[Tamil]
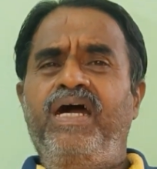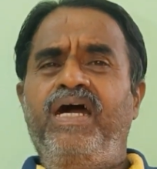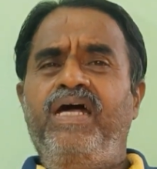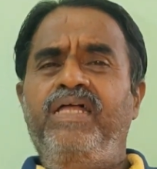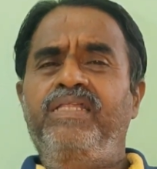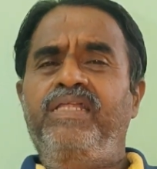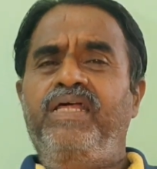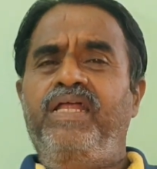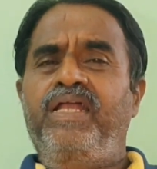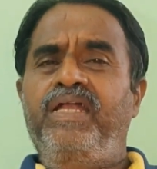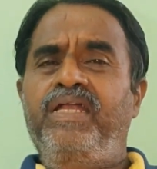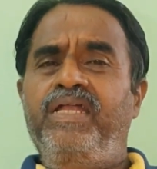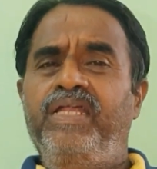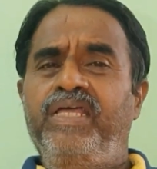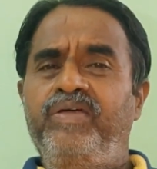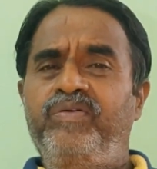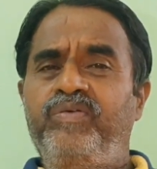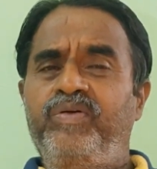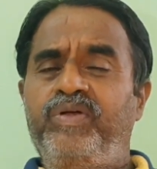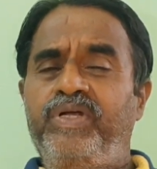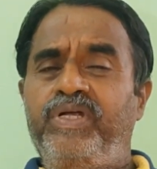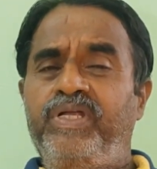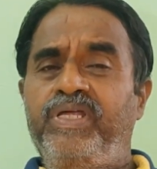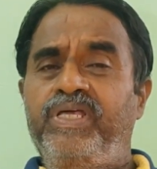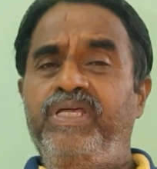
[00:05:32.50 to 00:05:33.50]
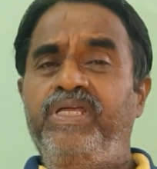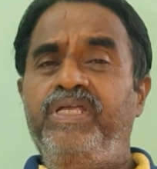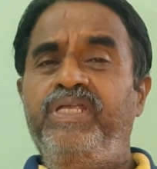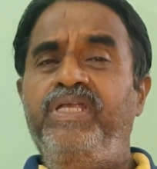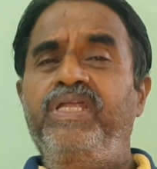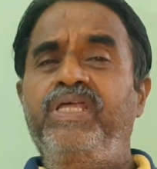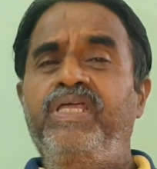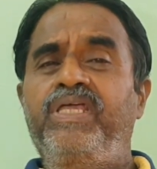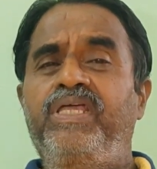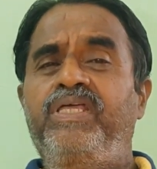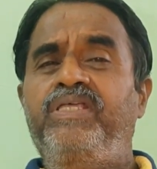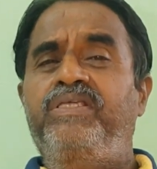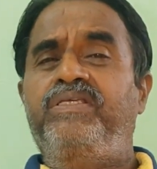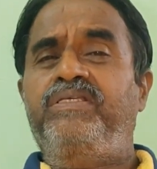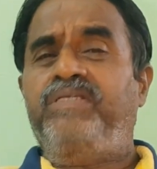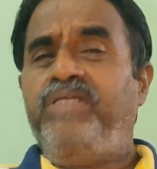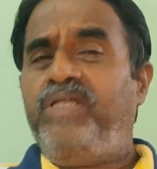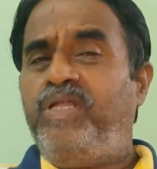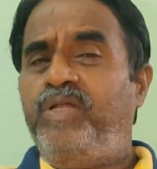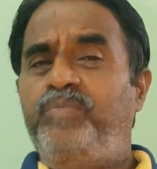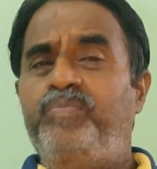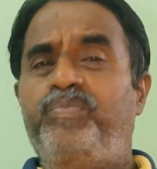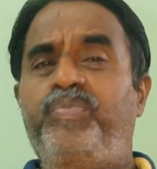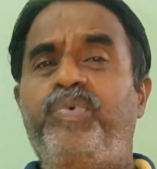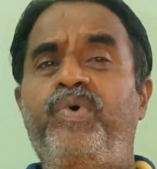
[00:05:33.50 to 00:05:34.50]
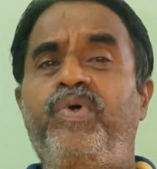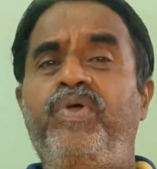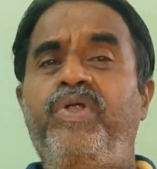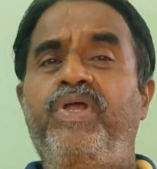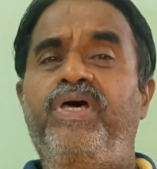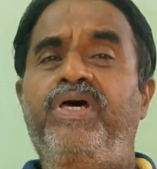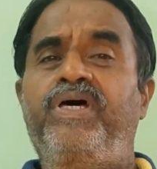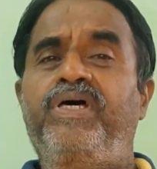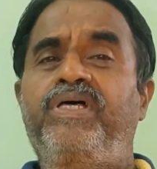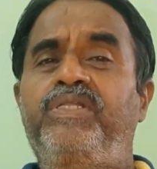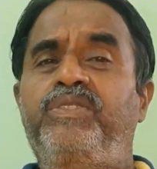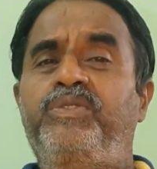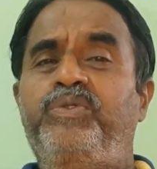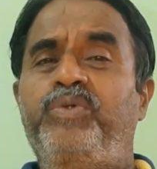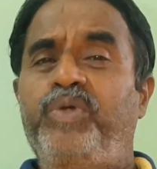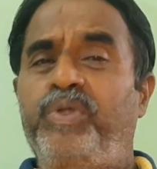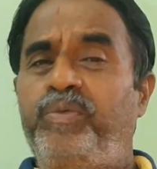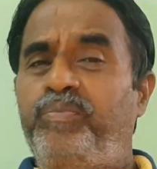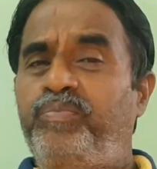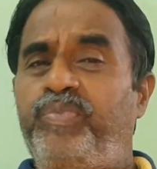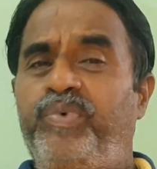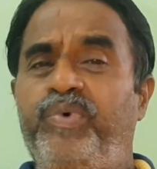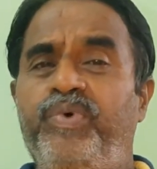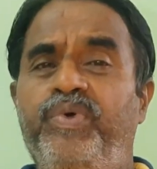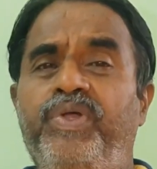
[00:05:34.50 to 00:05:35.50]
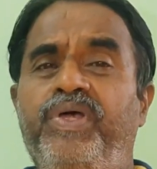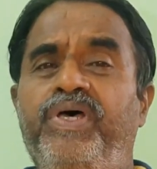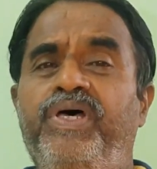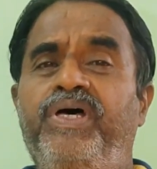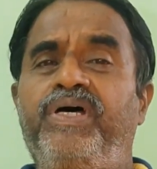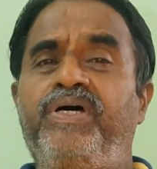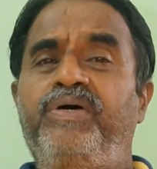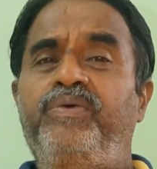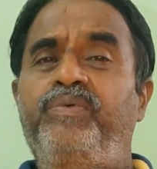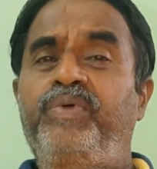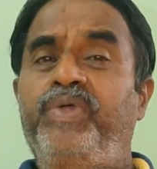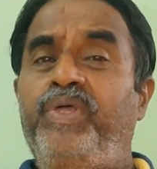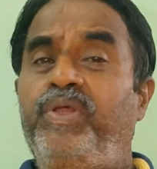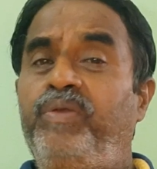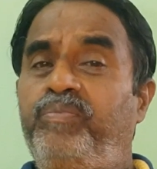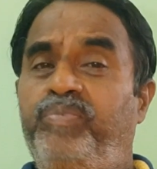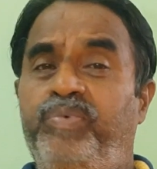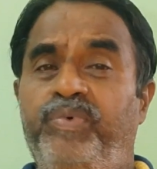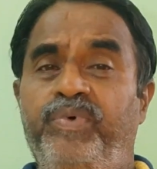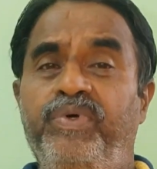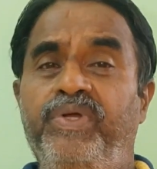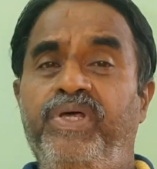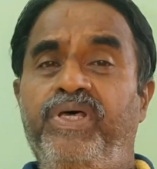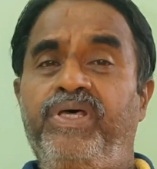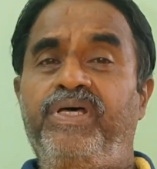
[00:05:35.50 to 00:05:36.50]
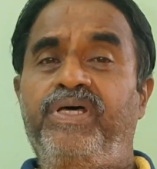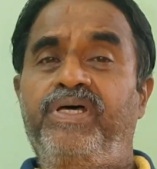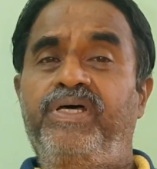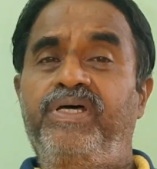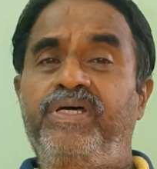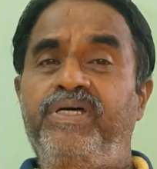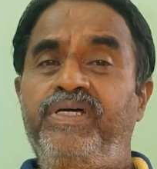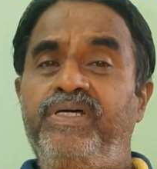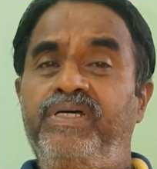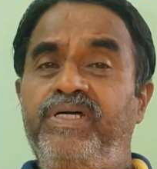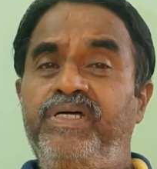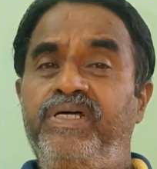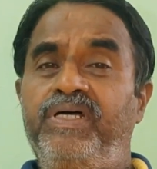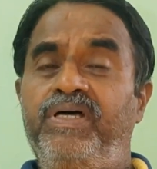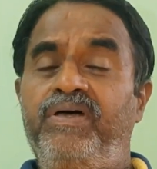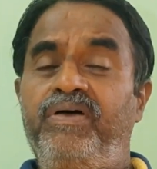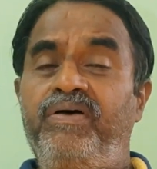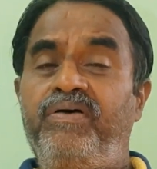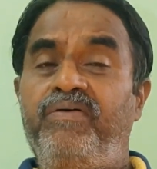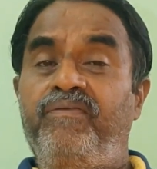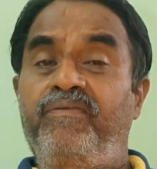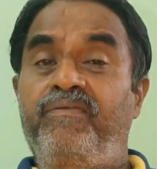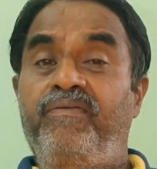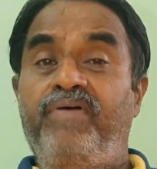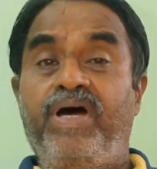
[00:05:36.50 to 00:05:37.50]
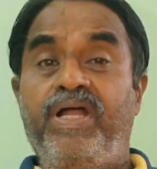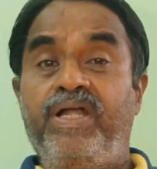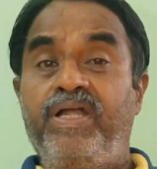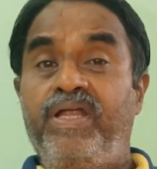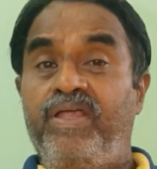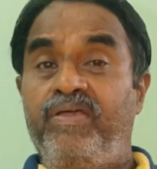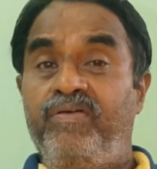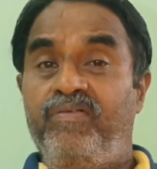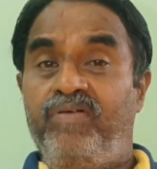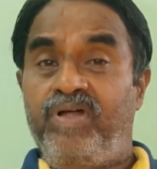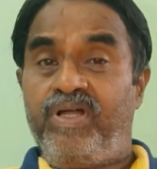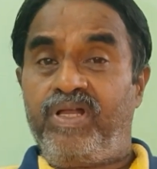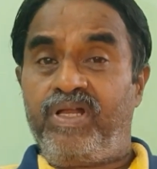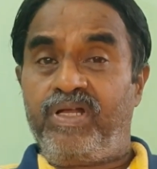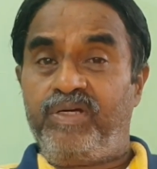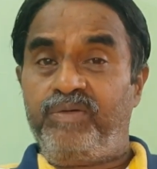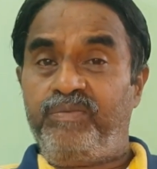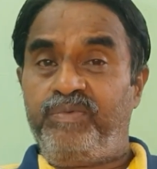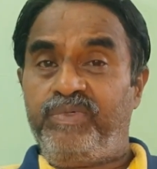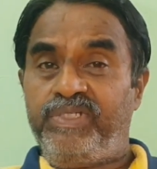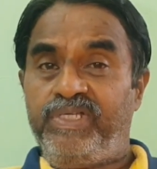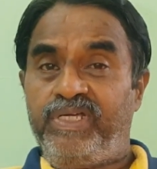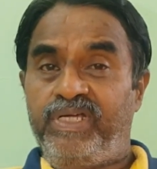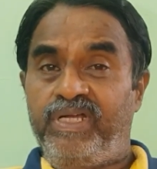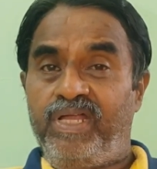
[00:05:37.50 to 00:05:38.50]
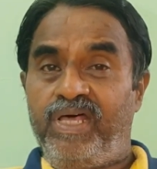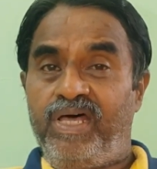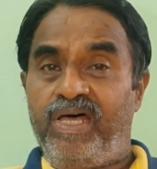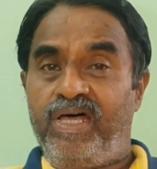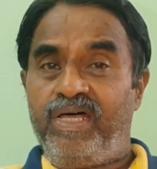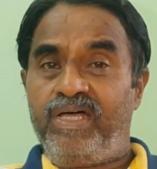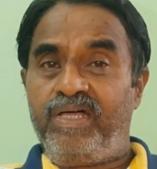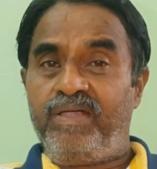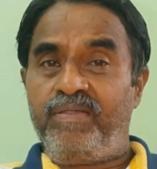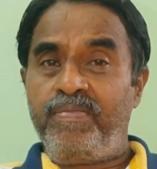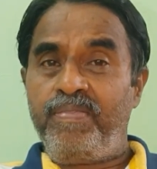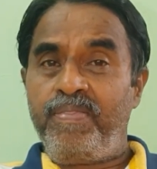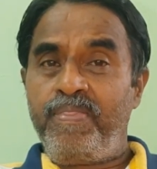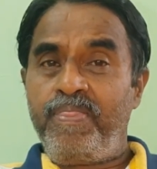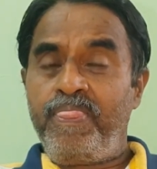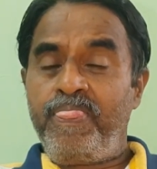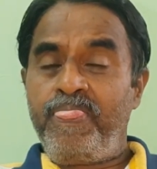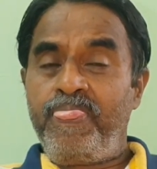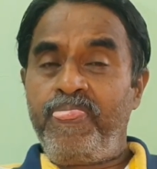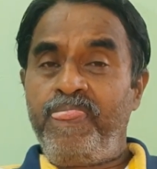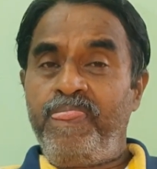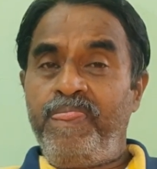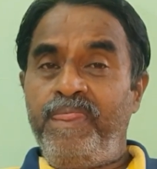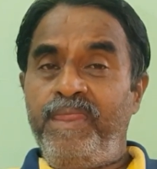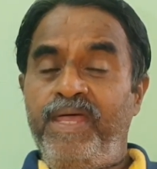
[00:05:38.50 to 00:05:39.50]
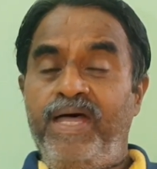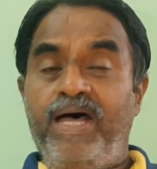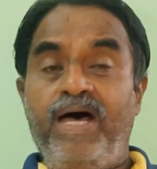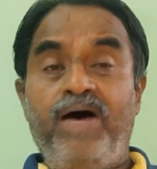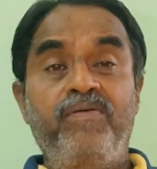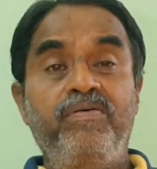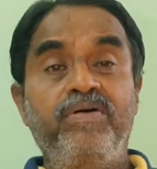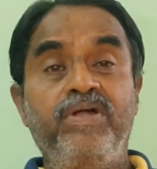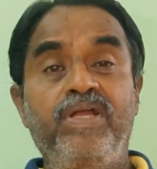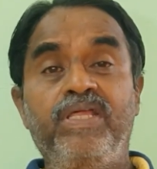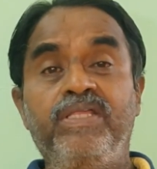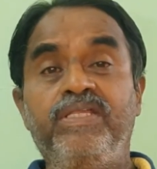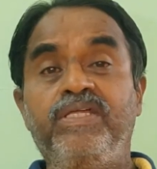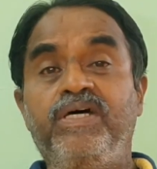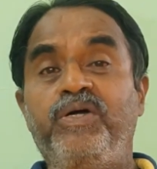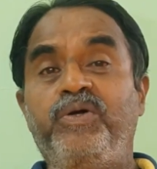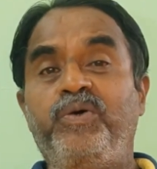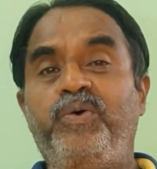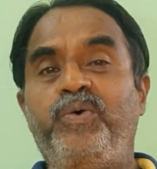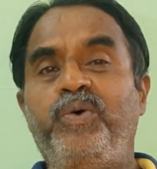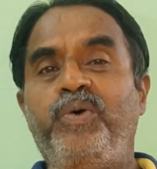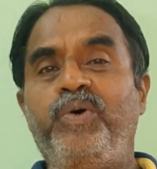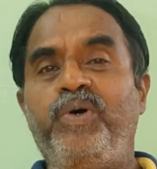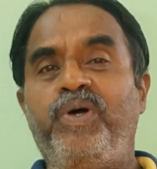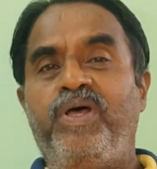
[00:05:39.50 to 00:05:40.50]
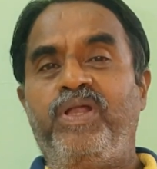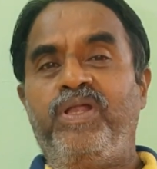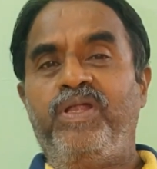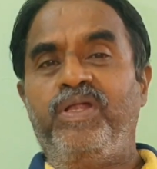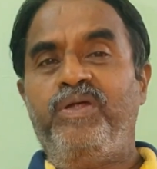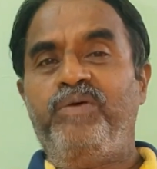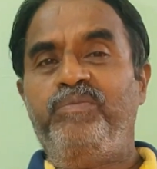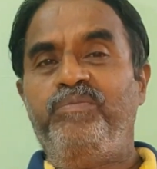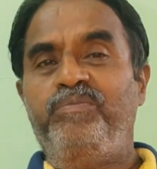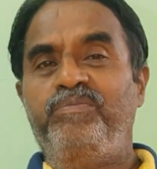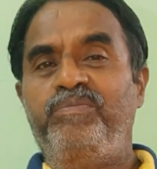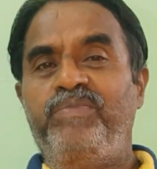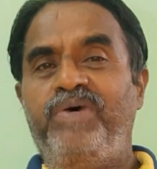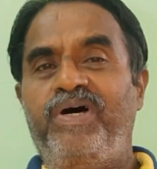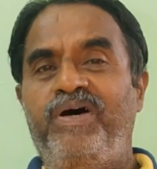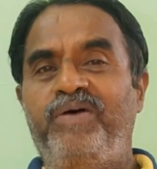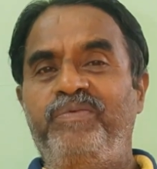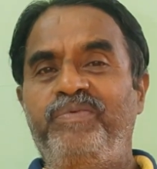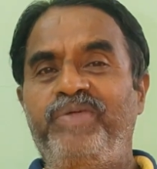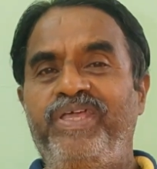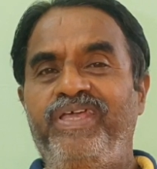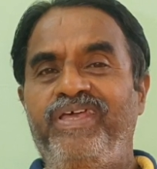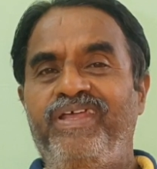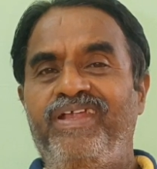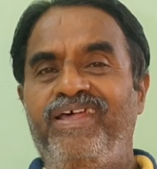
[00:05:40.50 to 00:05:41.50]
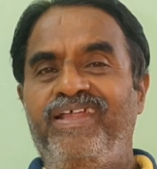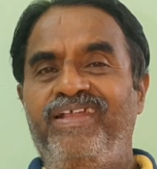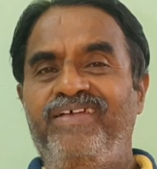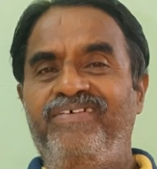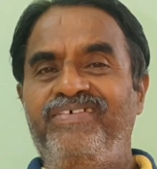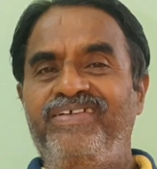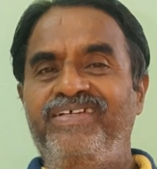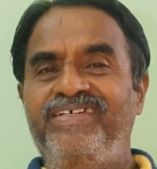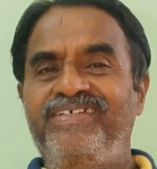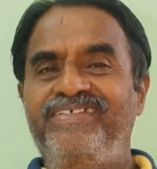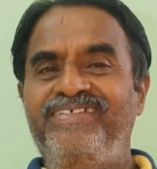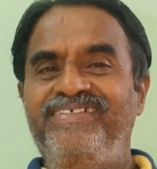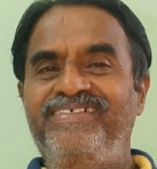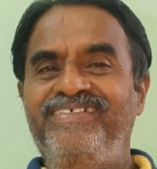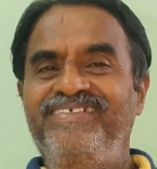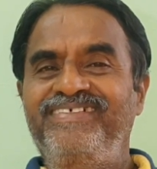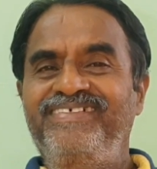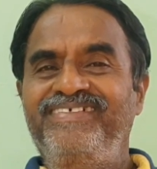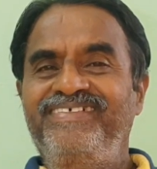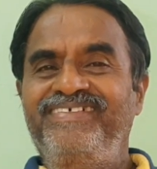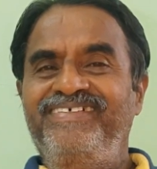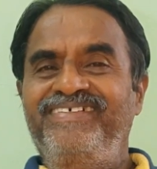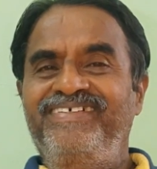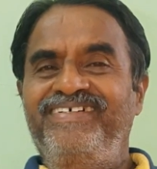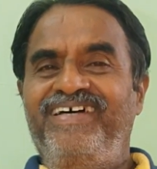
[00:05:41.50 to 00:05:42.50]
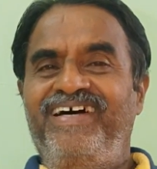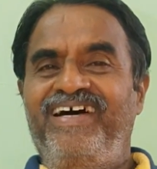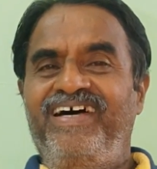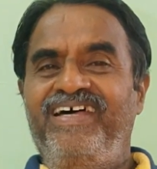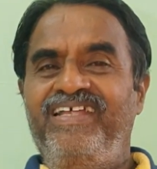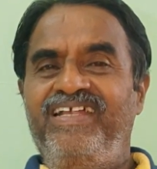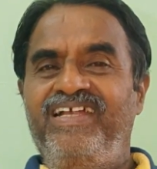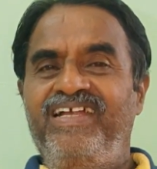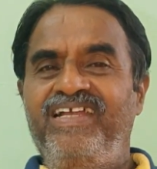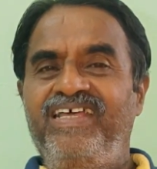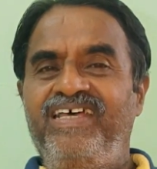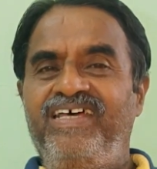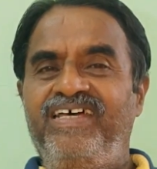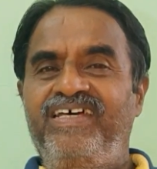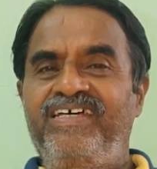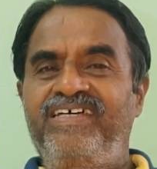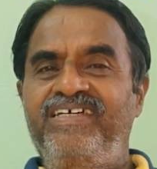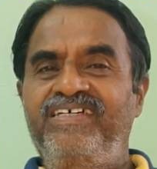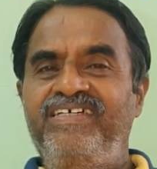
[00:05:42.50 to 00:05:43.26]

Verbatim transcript: அந்த ரெண்டையும் விட்டுட்டு இன்றைக்கி சிலிப்போட துடிப்போட உயிர் போட வாழ்க்கை வாழ்கிறாங்க பார்த்தீங்களா அவங்கள தான் கோகர்ணம் அப்படிங்கிறார் அவர் அதனால்